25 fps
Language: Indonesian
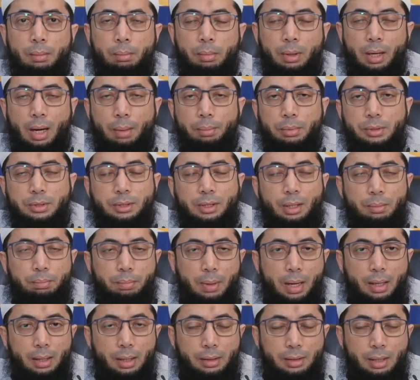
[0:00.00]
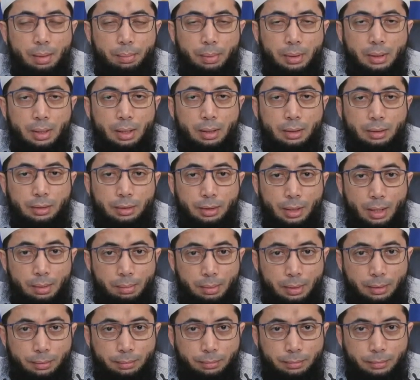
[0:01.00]
menghabiskan pahala dia pada hari
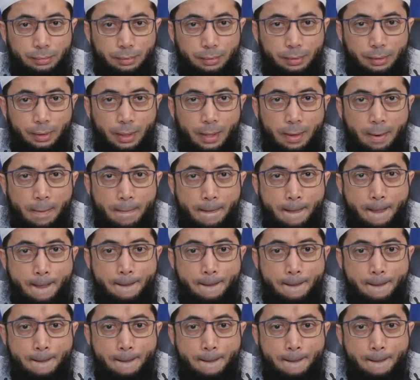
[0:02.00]
kiamat gitu kan.